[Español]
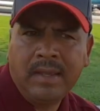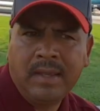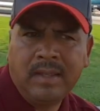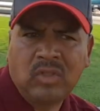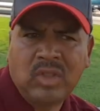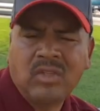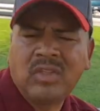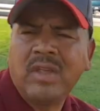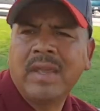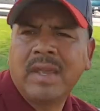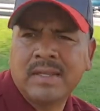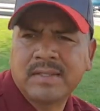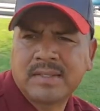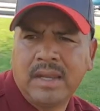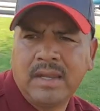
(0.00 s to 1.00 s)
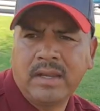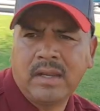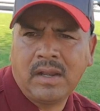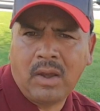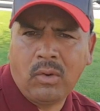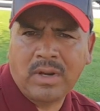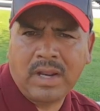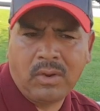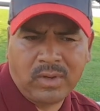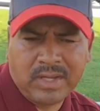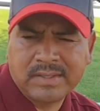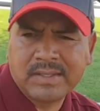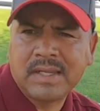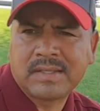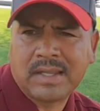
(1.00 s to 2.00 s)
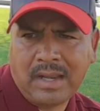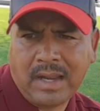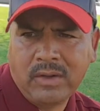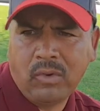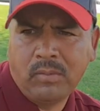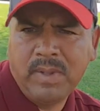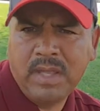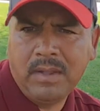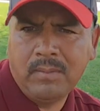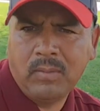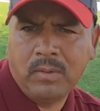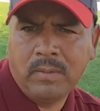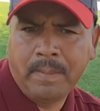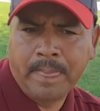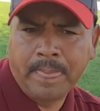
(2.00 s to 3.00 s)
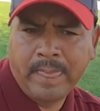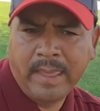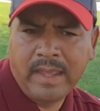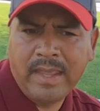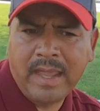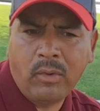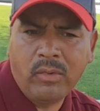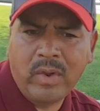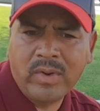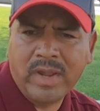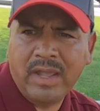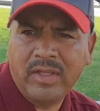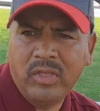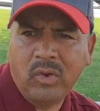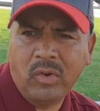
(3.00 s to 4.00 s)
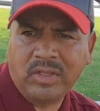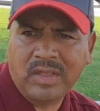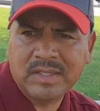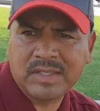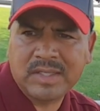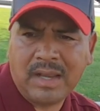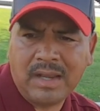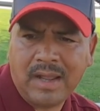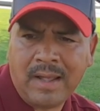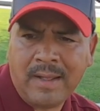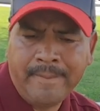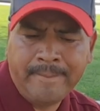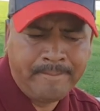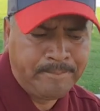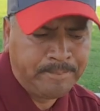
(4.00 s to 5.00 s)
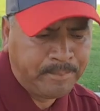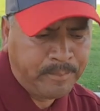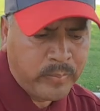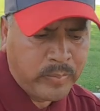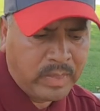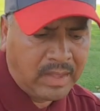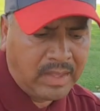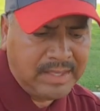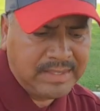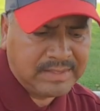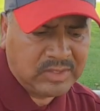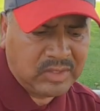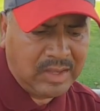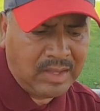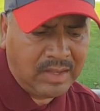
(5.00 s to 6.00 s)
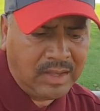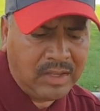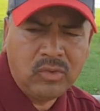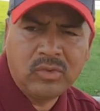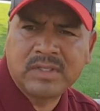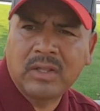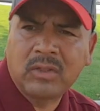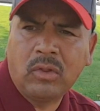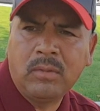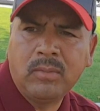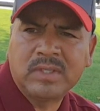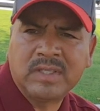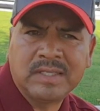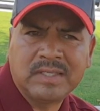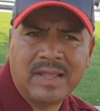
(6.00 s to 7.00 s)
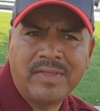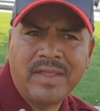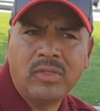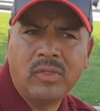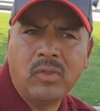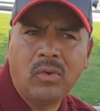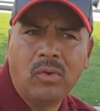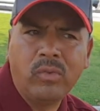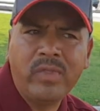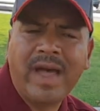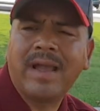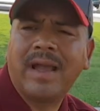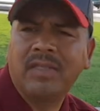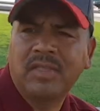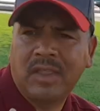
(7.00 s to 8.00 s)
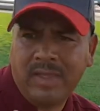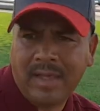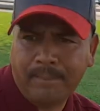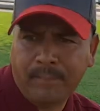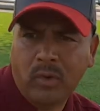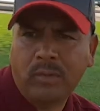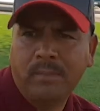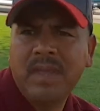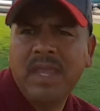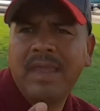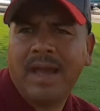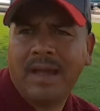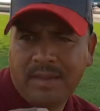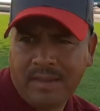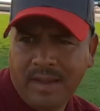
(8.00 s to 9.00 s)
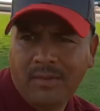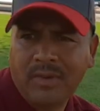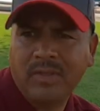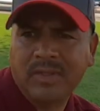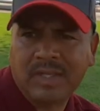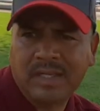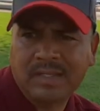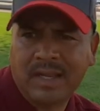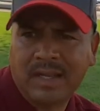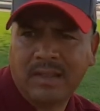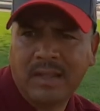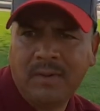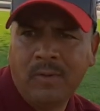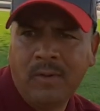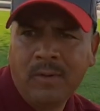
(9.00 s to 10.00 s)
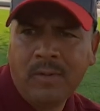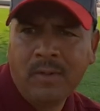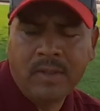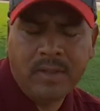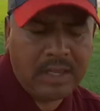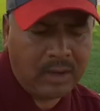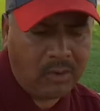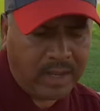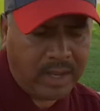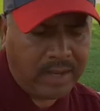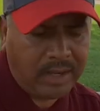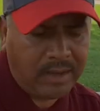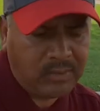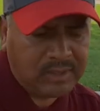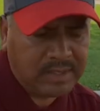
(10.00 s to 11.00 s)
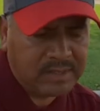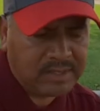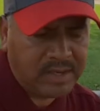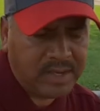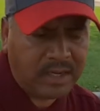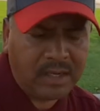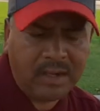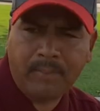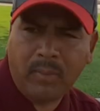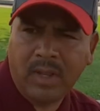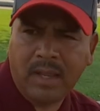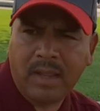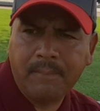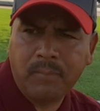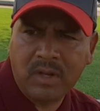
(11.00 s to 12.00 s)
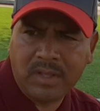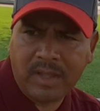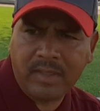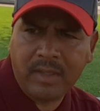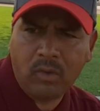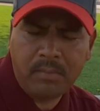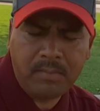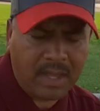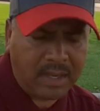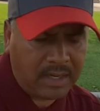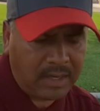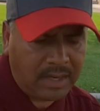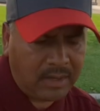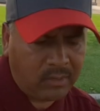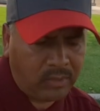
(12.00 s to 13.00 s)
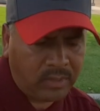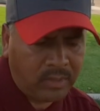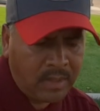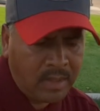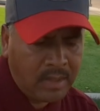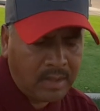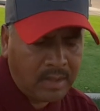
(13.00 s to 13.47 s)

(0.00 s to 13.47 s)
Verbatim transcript: eh, te tiene que salir la hora lo que es el salario mínimo. Y aún aunque no te salga, este, ellos de todos modos te están dando una cantidad por milla ya cuando estás activo y es lo que queremos enseñarle. Por ejemplo, el día de hoy me agregaron